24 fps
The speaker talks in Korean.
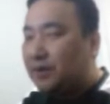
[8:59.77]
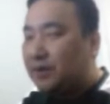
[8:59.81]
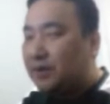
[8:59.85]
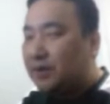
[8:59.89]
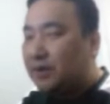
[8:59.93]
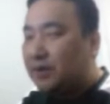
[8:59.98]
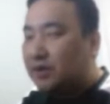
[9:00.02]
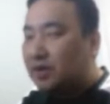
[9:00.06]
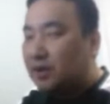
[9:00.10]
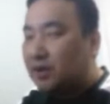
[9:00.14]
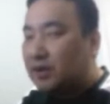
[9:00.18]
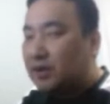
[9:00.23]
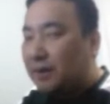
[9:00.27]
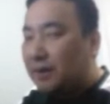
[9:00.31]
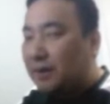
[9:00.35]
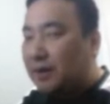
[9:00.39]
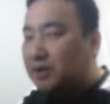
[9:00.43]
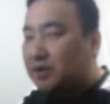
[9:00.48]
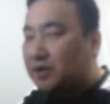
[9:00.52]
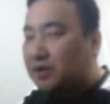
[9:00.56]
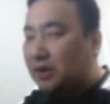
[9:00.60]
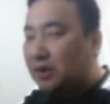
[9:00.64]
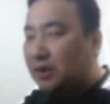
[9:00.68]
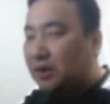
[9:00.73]
여자가
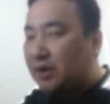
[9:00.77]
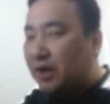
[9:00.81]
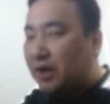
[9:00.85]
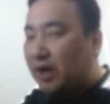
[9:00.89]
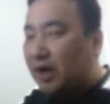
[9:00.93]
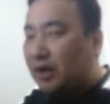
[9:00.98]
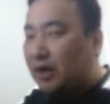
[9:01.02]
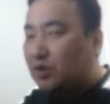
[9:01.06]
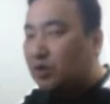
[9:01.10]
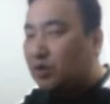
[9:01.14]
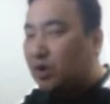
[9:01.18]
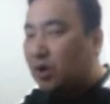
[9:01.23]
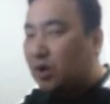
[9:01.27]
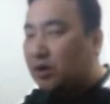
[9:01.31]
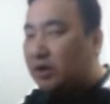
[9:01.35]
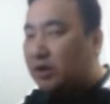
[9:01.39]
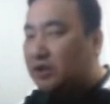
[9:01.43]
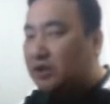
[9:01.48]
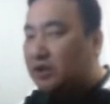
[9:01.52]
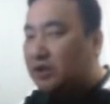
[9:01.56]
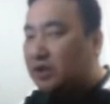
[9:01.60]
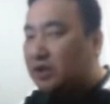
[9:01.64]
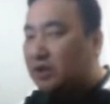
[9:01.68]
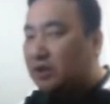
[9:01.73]
말하죠. Actually,
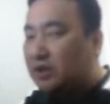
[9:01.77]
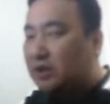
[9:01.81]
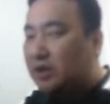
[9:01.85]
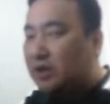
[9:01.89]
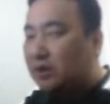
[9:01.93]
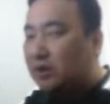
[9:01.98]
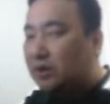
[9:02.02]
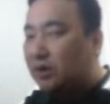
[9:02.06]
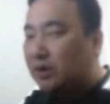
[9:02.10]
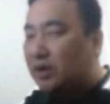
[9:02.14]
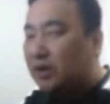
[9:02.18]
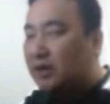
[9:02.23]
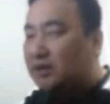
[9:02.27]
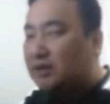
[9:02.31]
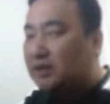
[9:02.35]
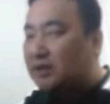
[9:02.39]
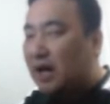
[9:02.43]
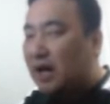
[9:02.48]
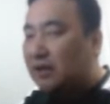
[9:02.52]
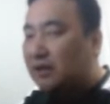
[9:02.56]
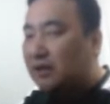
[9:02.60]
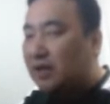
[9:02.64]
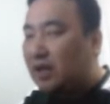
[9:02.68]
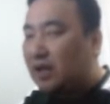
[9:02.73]
실제로 is
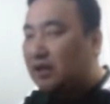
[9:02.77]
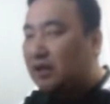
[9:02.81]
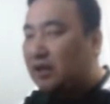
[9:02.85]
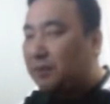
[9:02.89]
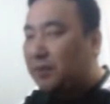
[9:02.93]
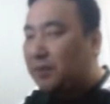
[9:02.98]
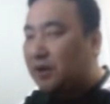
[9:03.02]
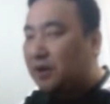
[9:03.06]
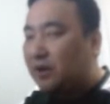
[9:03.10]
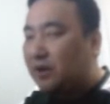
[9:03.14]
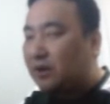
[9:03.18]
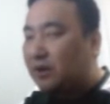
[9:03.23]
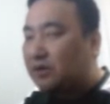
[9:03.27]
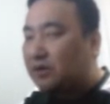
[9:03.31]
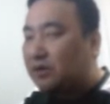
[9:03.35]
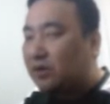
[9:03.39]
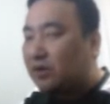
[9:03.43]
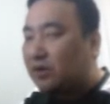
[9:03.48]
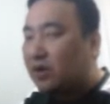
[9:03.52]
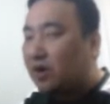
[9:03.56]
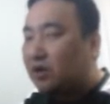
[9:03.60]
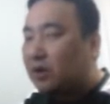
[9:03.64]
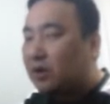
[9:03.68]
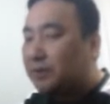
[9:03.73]
not that t y p i c a l
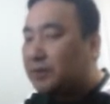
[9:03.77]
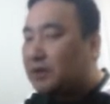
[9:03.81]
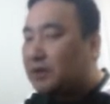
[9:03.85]
그렇게 어렵진